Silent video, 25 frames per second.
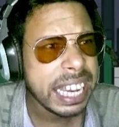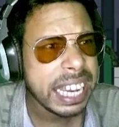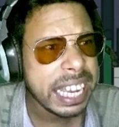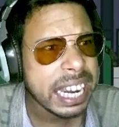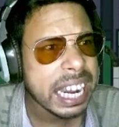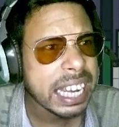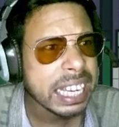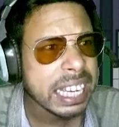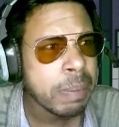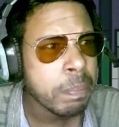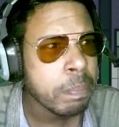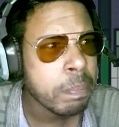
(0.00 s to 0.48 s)

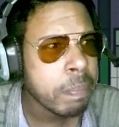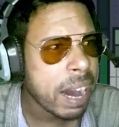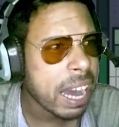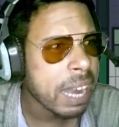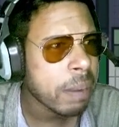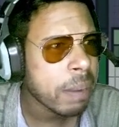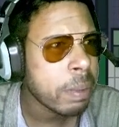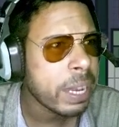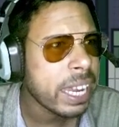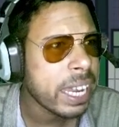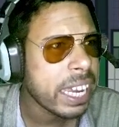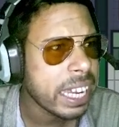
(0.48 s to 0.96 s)
এরা কি
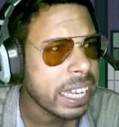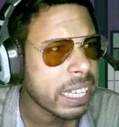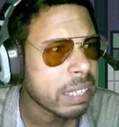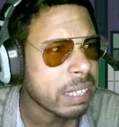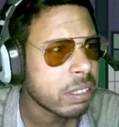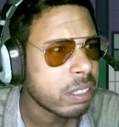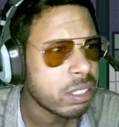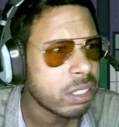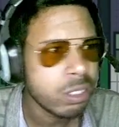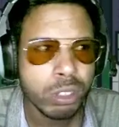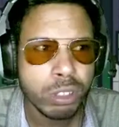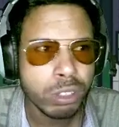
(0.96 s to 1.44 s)
পারবে
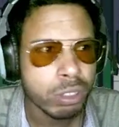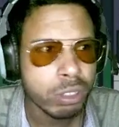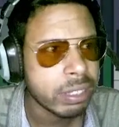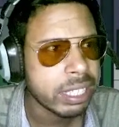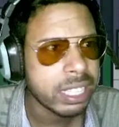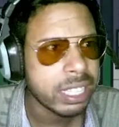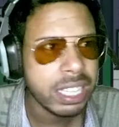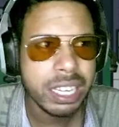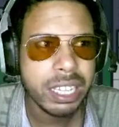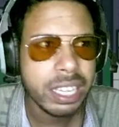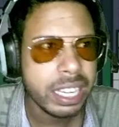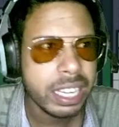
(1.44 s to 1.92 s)
নো
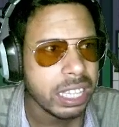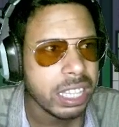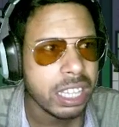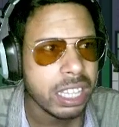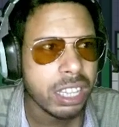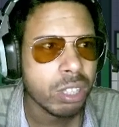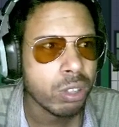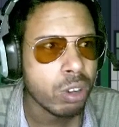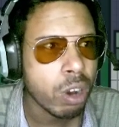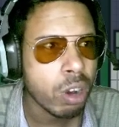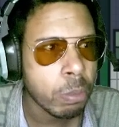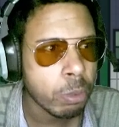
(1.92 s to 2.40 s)
এদের এদের
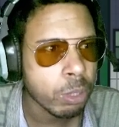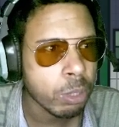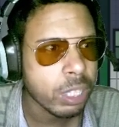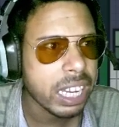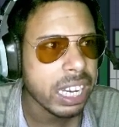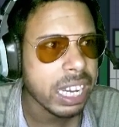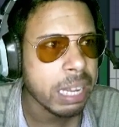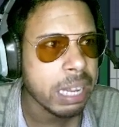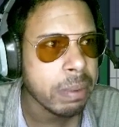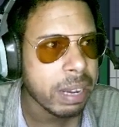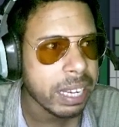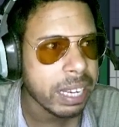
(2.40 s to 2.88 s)
তো ক্ষমতা
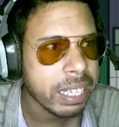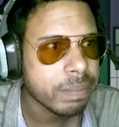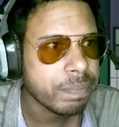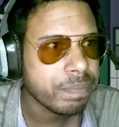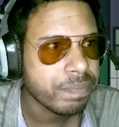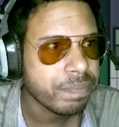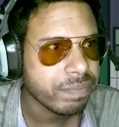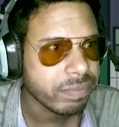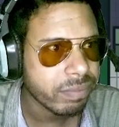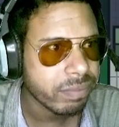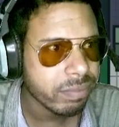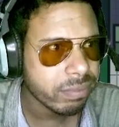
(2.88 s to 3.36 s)
নেই ভাই
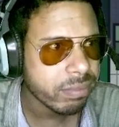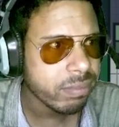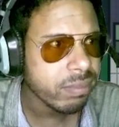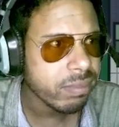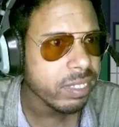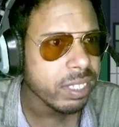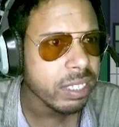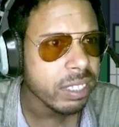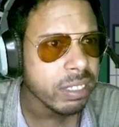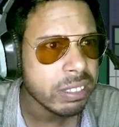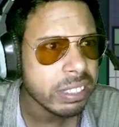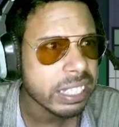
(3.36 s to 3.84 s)

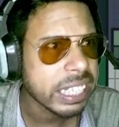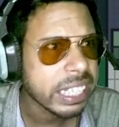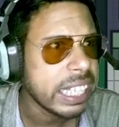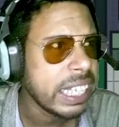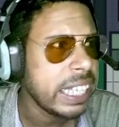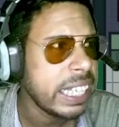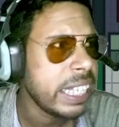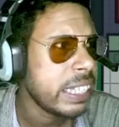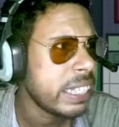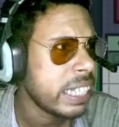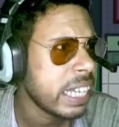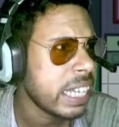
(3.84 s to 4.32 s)
ওকে
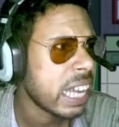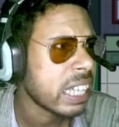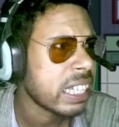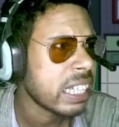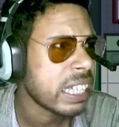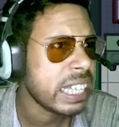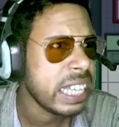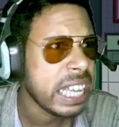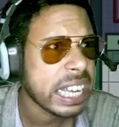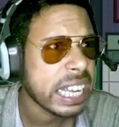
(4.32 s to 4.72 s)
সে হাতে কি